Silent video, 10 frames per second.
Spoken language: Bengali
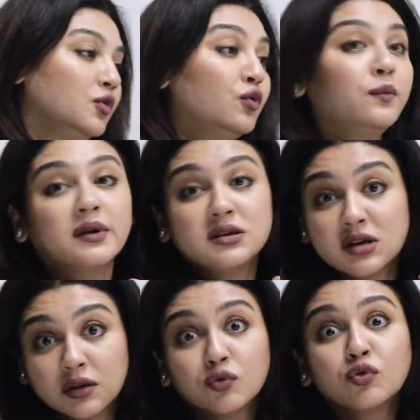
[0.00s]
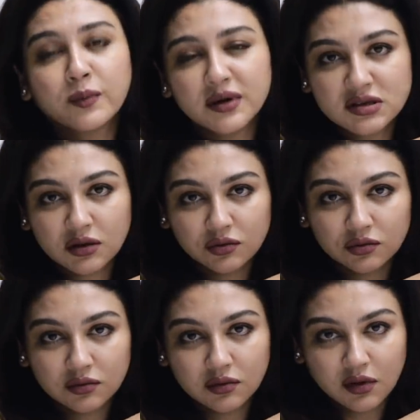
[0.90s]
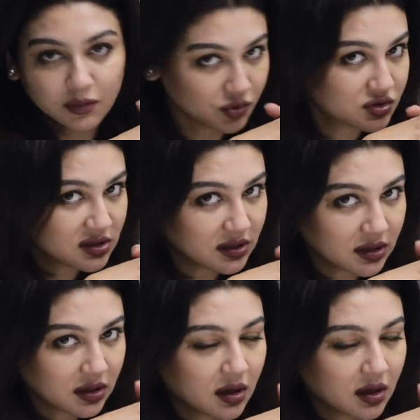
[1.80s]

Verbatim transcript: রূপের জাদু রূপের জাদু বুঝলে